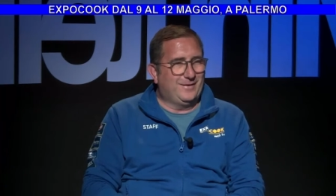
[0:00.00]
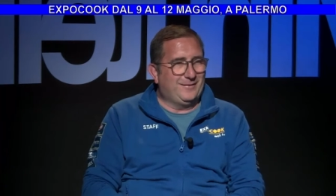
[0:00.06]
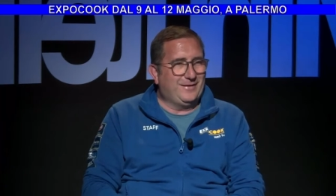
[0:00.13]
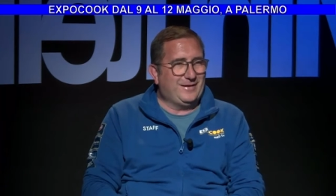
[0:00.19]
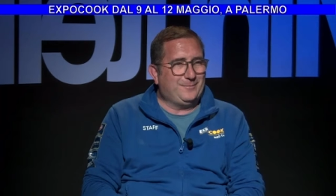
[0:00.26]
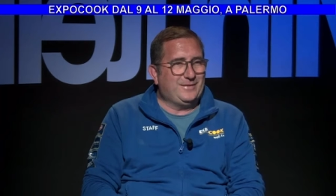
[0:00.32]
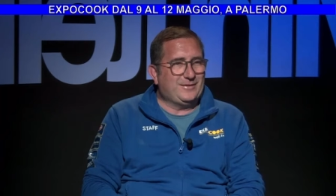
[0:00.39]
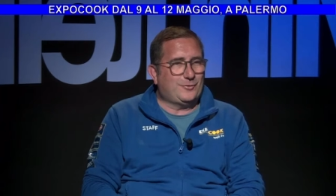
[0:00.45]

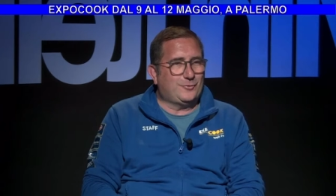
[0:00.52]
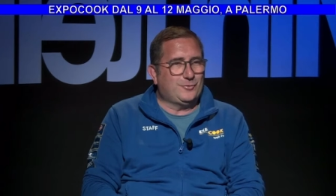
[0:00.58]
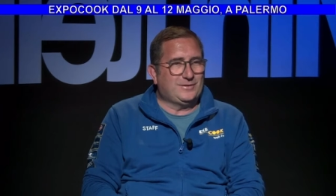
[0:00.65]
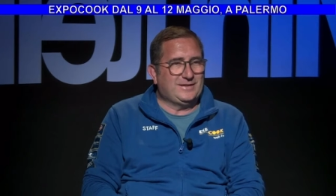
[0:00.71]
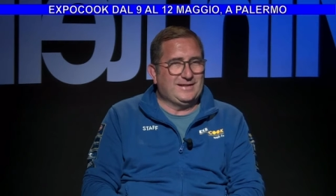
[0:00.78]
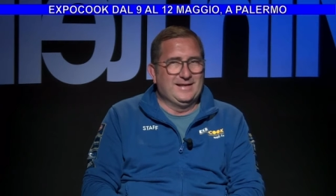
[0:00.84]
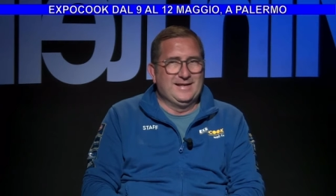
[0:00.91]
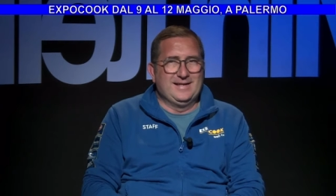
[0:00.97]
aver bisogno
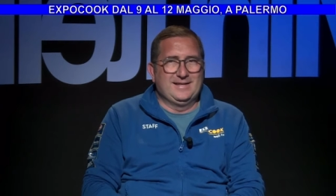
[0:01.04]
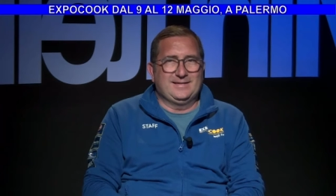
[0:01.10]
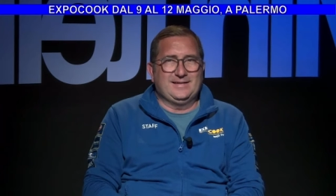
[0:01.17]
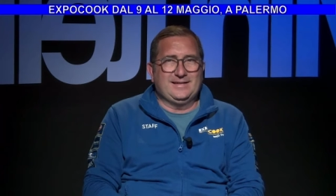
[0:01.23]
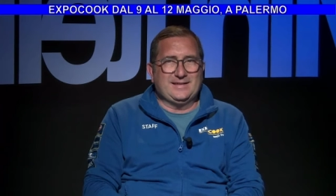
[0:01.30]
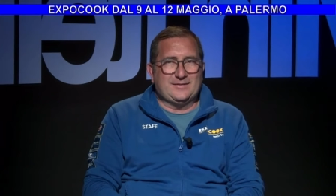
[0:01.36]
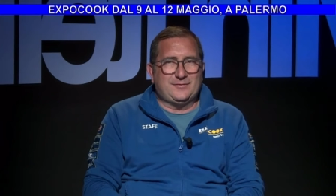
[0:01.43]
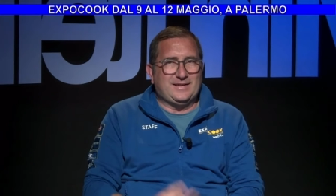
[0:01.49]
di,
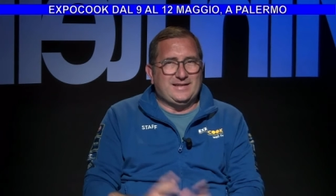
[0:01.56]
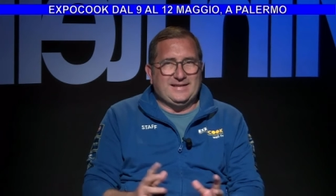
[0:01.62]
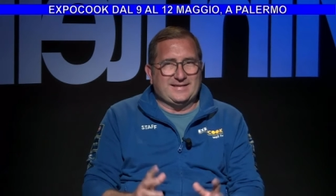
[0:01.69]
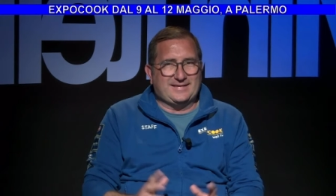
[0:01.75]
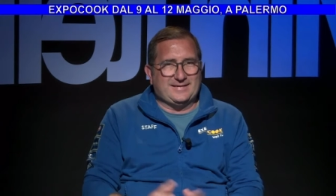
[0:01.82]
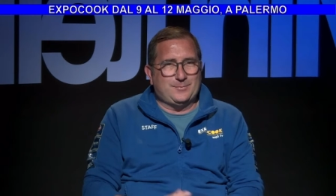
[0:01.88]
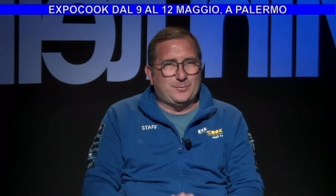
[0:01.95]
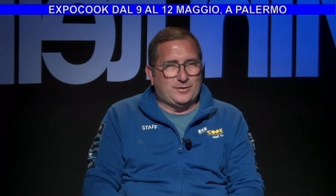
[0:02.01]
di
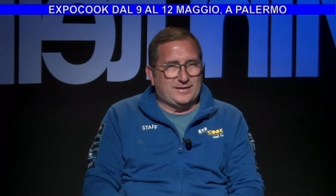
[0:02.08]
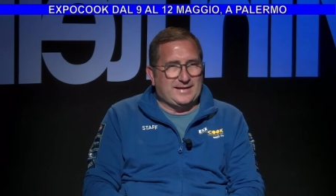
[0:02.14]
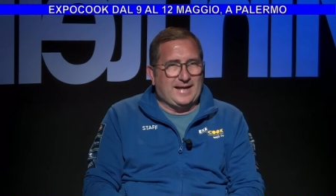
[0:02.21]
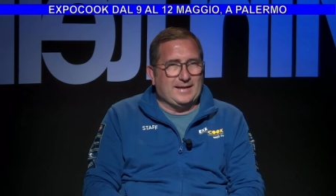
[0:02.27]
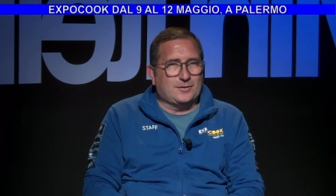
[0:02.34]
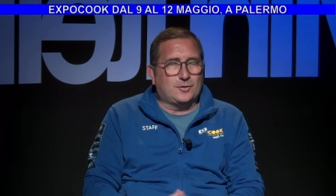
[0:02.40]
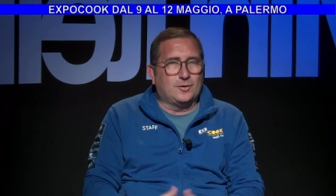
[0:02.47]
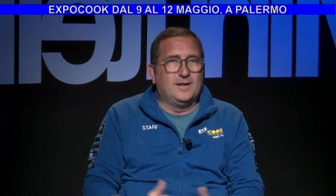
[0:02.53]
svilirsi più di
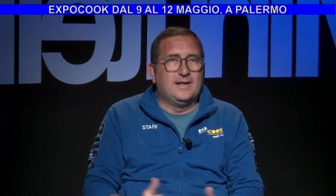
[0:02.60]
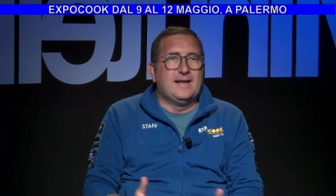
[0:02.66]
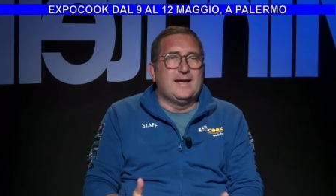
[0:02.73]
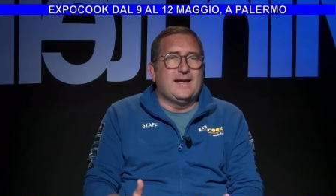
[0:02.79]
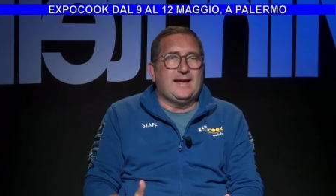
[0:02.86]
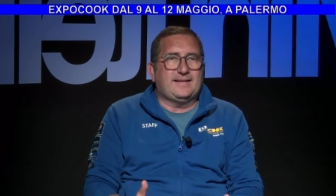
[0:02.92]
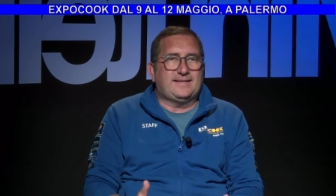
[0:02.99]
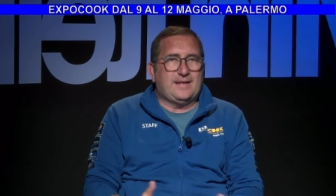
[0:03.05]
tanto.
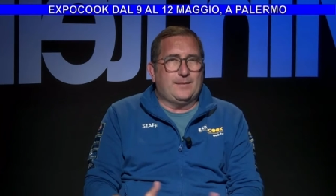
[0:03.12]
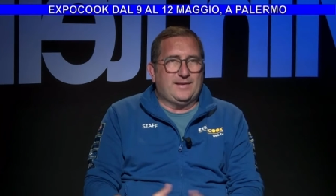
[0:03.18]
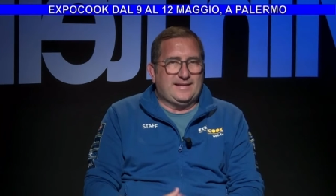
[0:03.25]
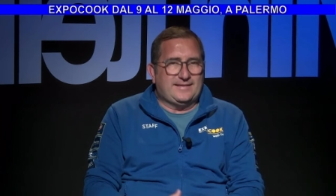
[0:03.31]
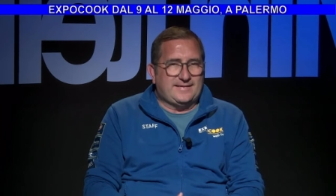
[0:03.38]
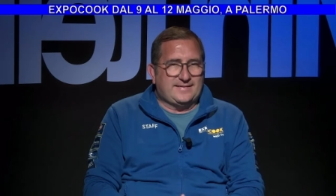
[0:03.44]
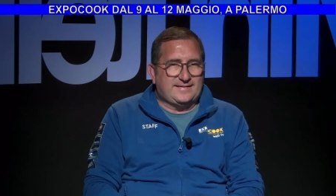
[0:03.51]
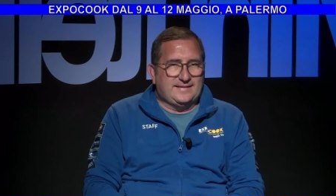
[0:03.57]
E siamo alla
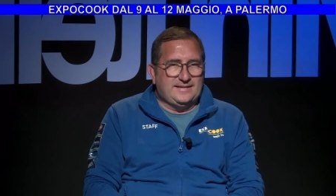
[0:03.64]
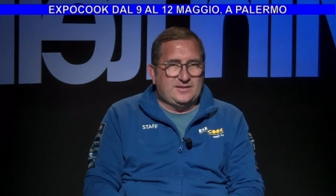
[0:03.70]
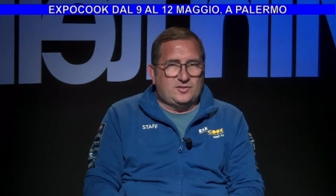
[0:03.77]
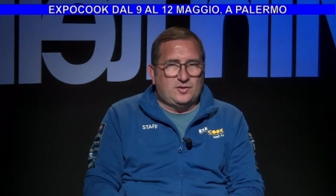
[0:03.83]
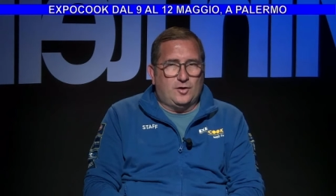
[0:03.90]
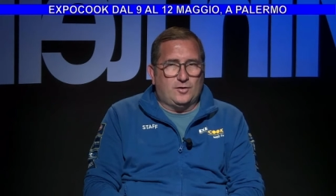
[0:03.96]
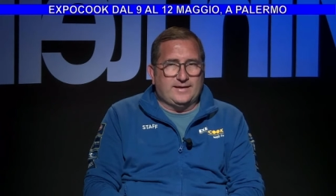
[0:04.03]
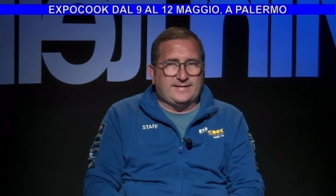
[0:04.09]
sesta
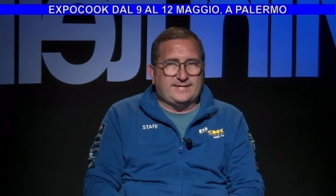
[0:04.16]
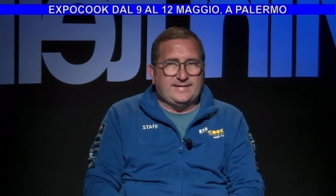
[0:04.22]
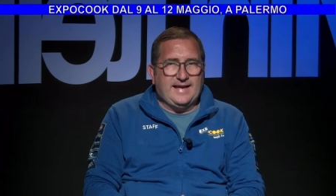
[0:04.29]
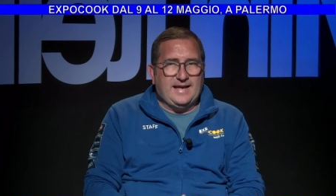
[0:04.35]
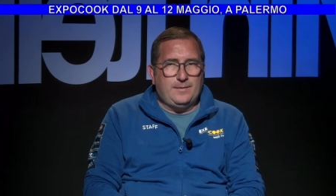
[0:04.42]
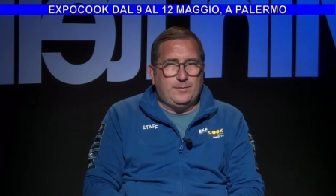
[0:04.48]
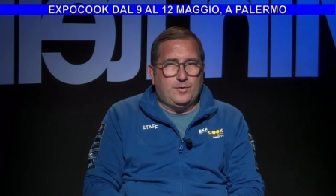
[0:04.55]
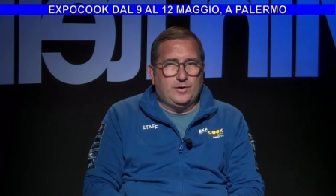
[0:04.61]
edizione,
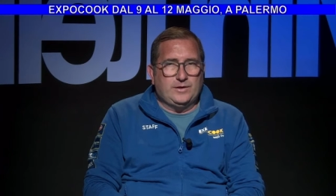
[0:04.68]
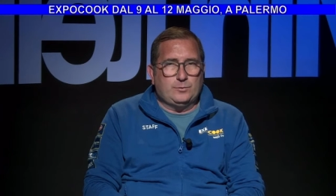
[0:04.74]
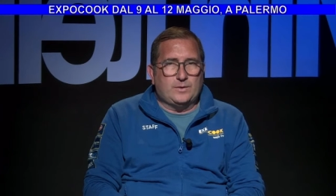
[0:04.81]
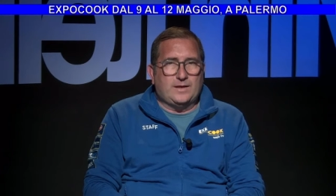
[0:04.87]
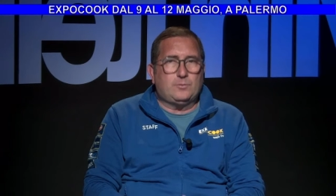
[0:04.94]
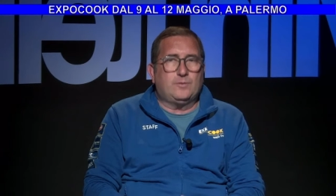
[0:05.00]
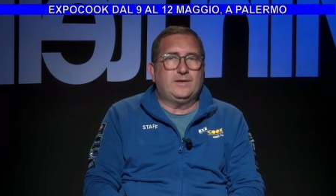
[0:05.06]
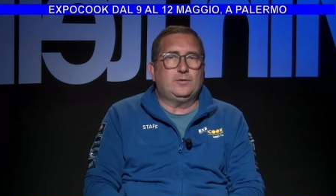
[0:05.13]
siamo in
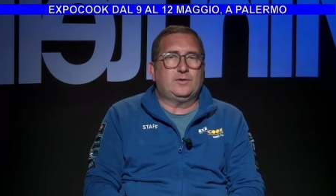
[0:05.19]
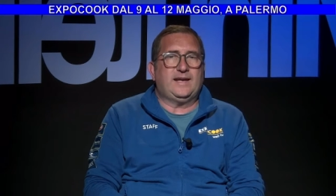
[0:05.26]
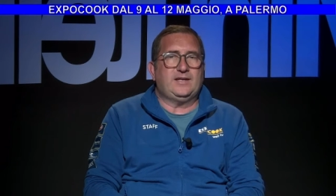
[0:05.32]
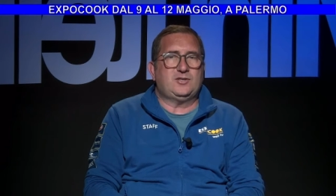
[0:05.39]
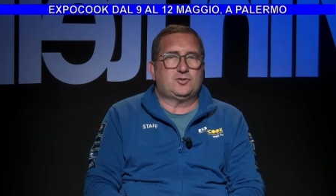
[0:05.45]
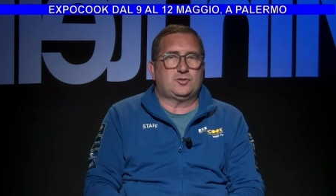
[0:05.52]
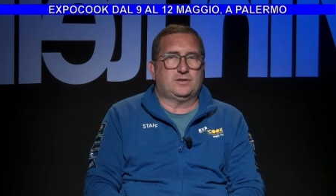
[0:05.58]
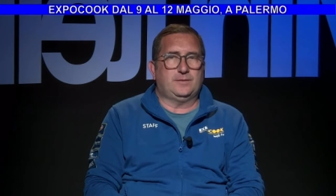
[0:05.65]
una nuova
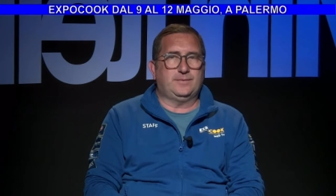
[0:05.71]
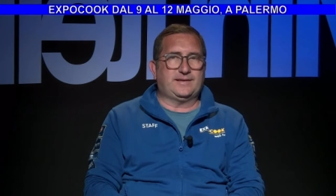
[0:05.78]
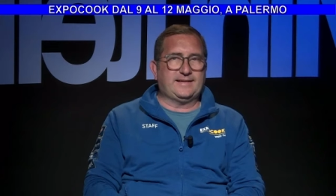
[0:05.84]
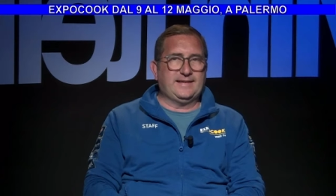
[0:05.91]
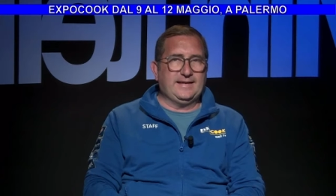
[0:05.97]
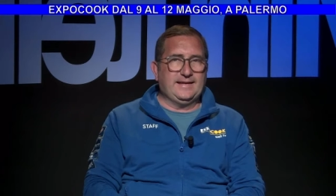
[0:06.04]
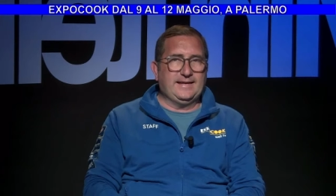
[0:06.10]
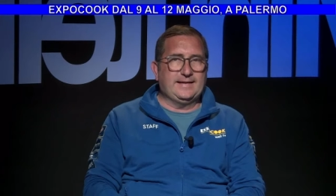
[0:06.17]
location
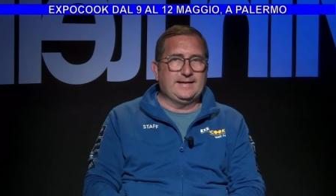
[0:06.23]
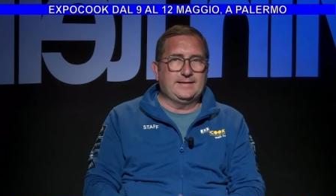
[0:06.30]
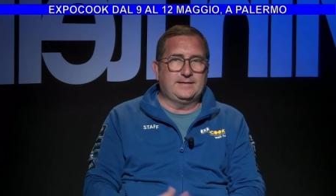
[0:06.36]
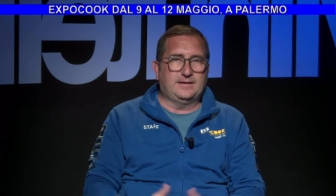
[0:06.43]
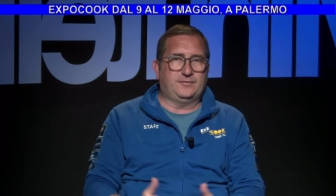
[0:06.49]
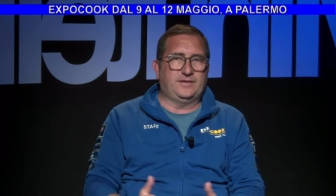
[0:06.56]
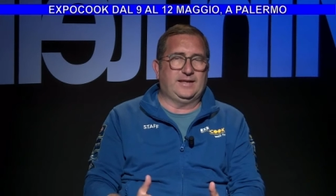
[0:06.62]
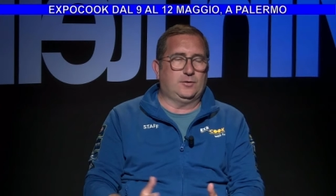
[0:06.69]
perché
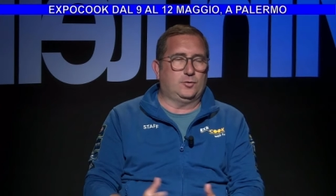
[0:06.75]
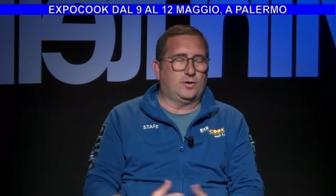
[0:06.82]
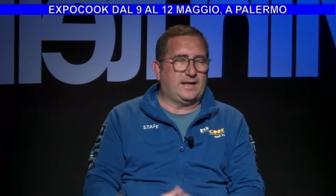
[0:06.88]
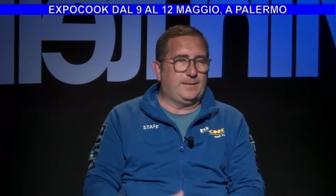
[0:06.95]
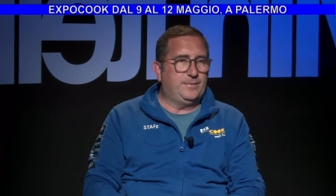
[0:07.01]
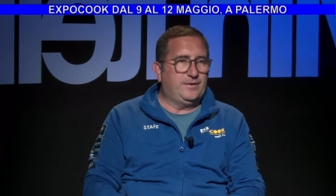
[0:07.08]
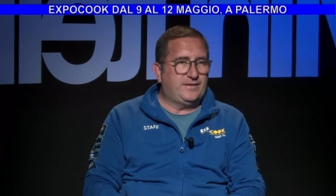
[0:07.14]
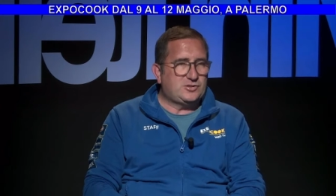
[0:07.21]
la fiera è
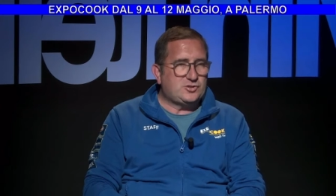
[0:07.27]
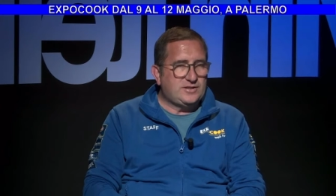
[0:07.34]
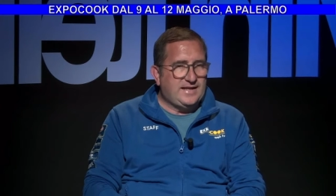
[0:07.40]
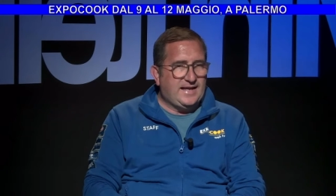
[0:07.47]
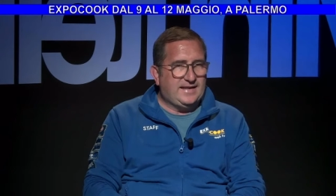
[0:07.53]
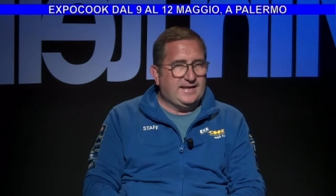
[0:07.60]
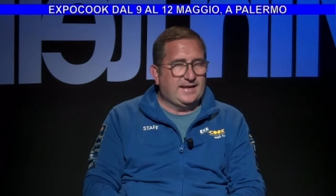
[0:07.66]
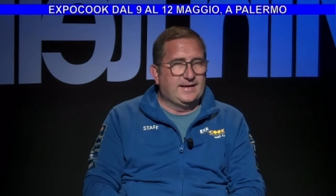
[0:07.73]
ancora hub
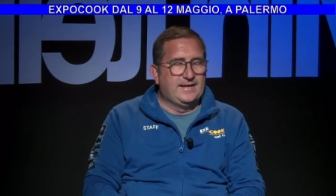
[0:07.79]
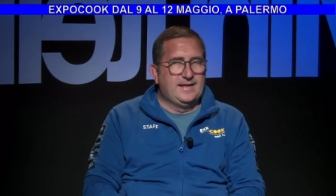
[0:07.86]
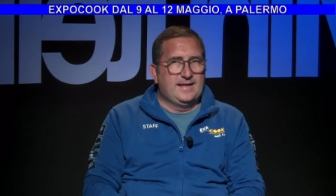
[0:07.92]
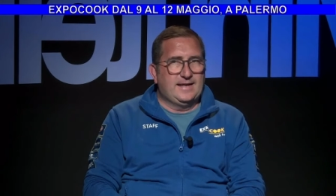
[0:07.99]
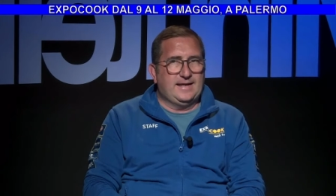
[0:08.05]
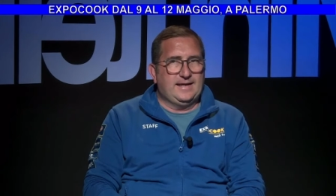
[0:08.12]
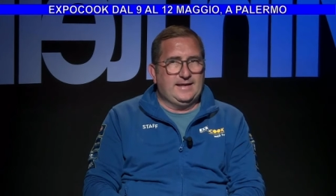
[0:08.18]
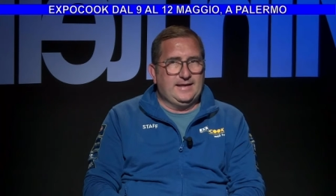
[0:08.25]
vaccinale,
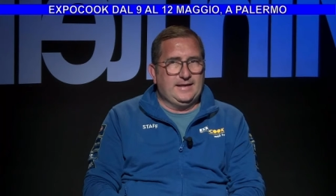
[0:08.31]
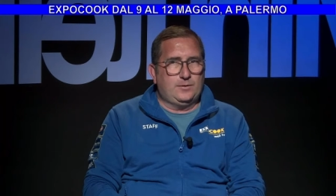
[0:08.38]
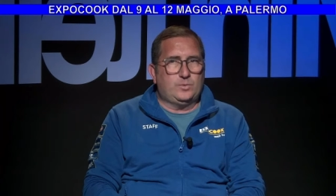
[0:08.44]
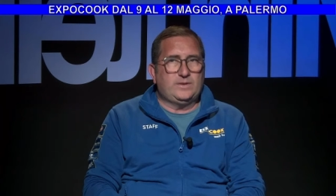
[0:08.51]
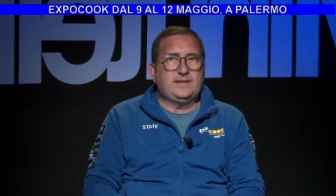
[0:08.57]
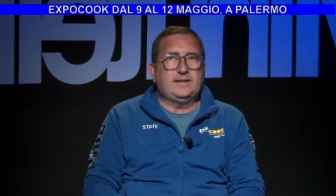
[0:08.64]
eh, quindi